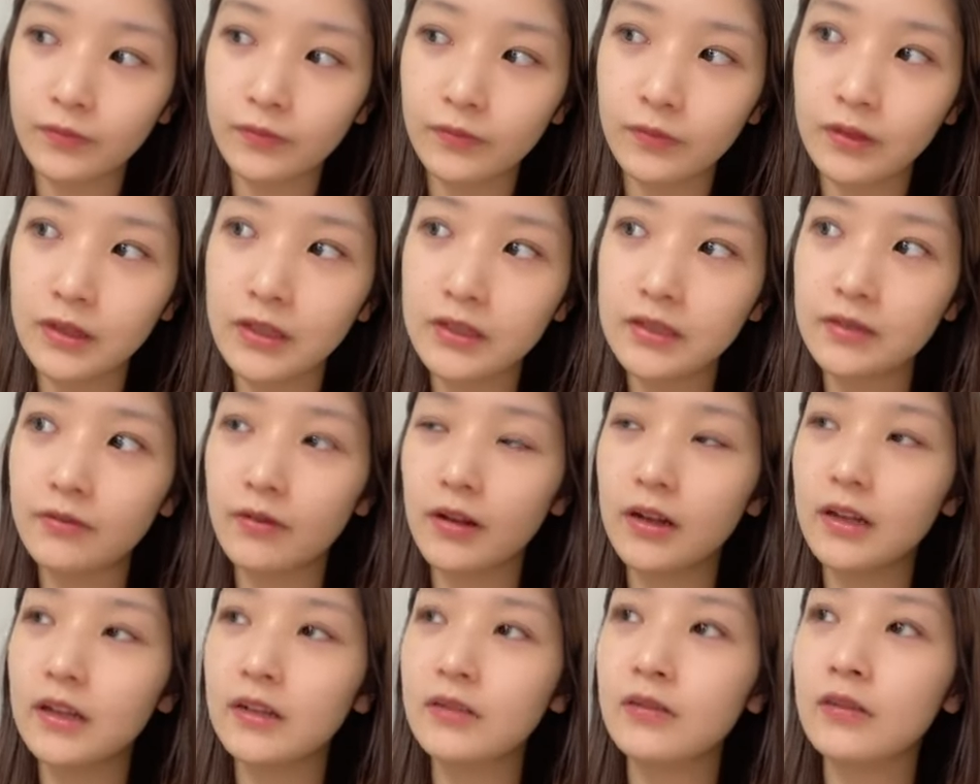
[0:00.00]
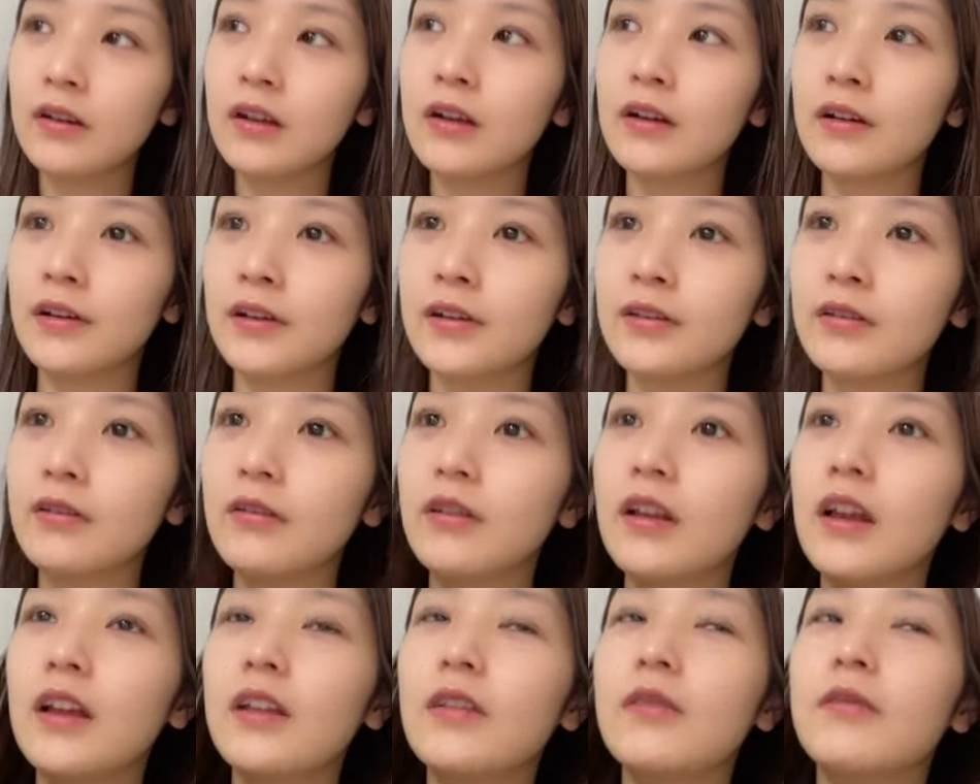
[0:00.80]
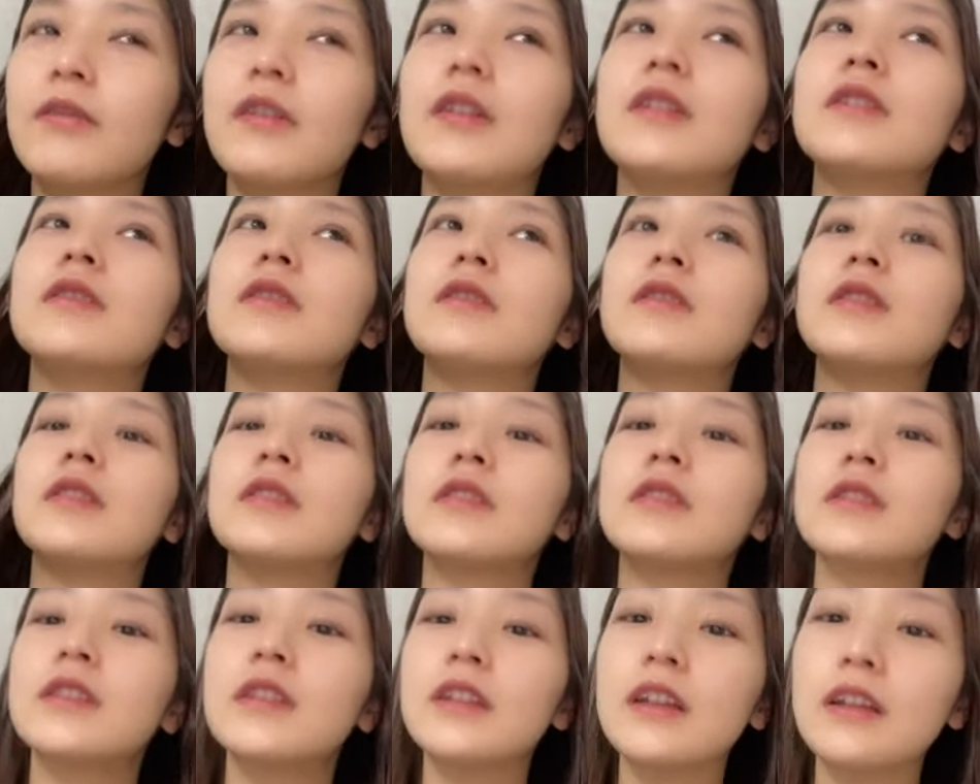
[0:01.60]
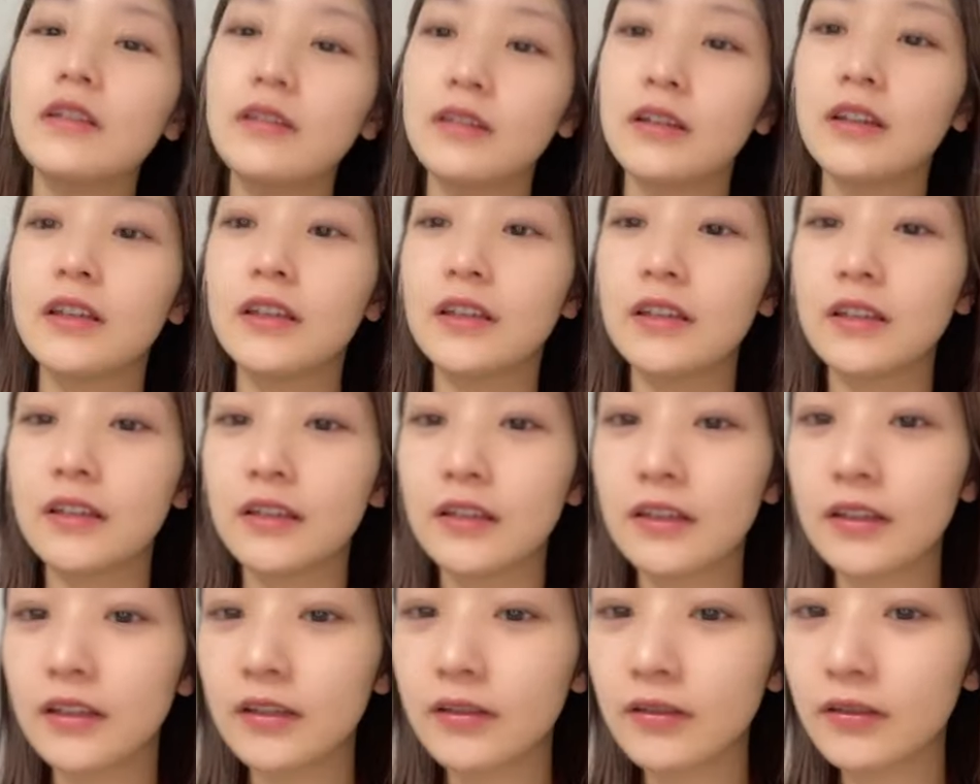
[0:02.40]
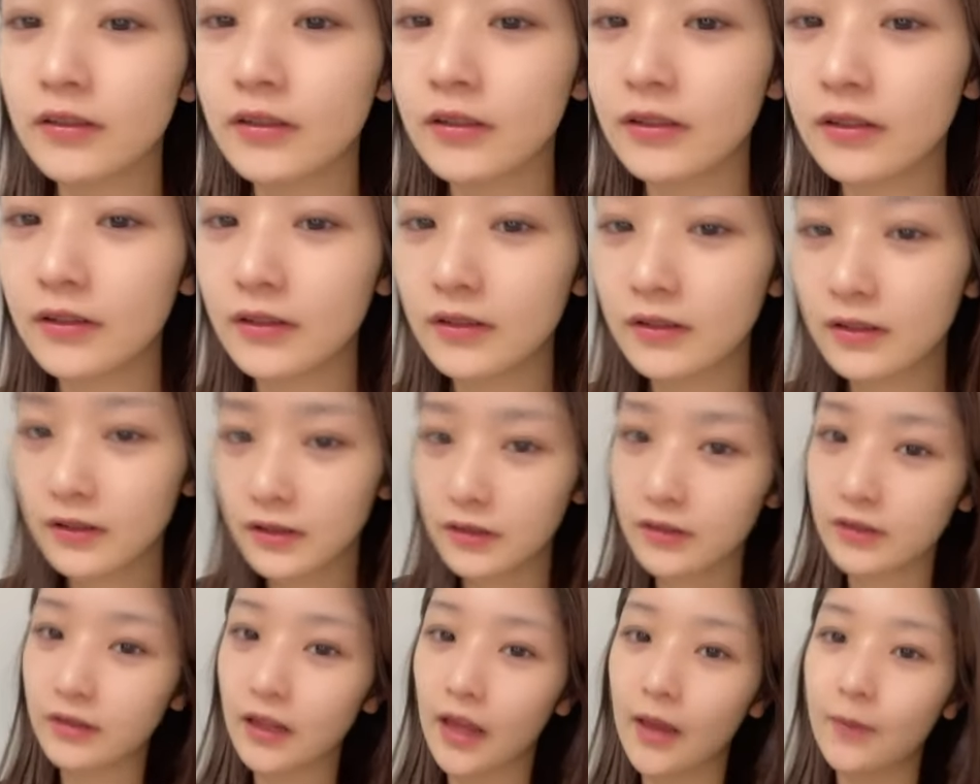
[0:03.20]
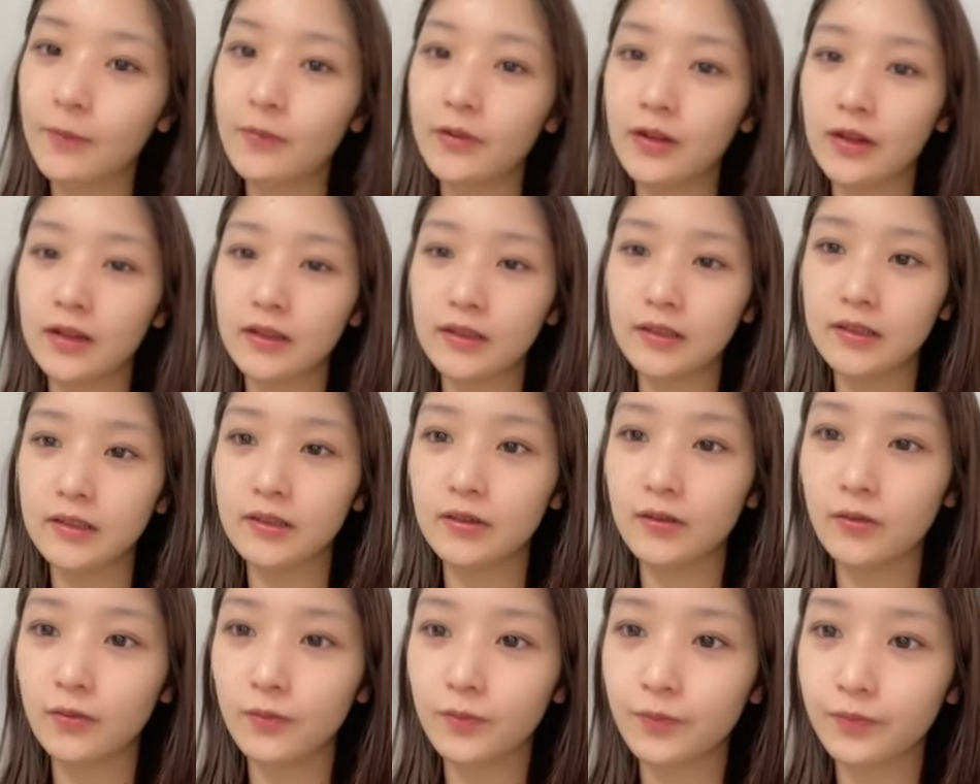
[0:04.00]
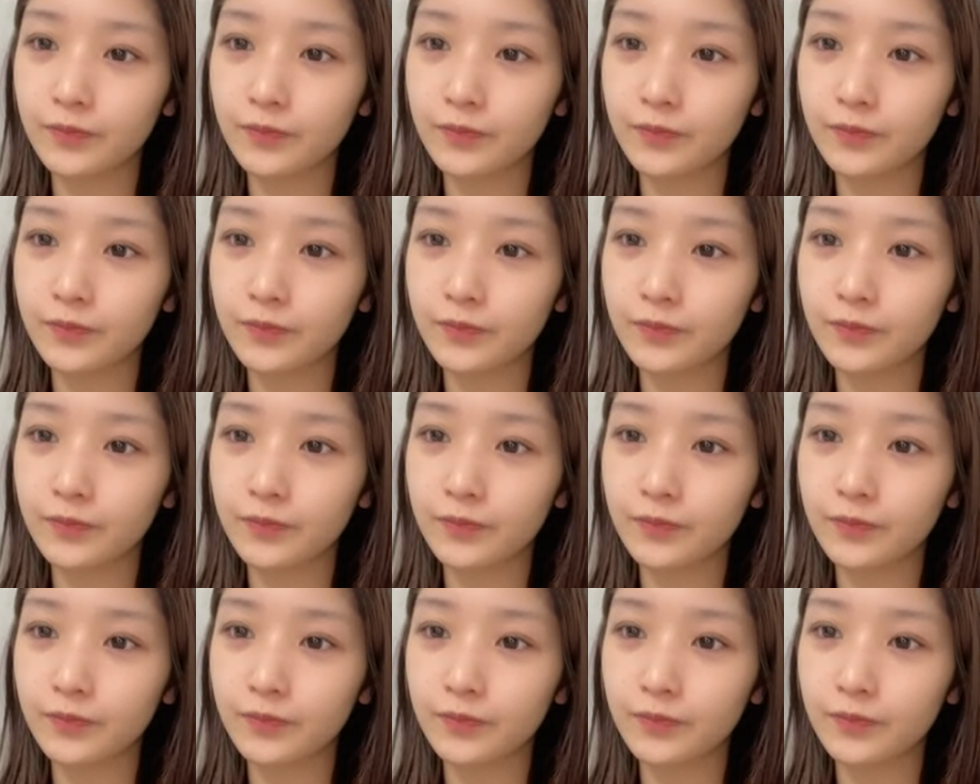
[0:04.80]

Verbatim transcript: 私割となんか人のアドバイスをね素直に聞くタイプなんですよ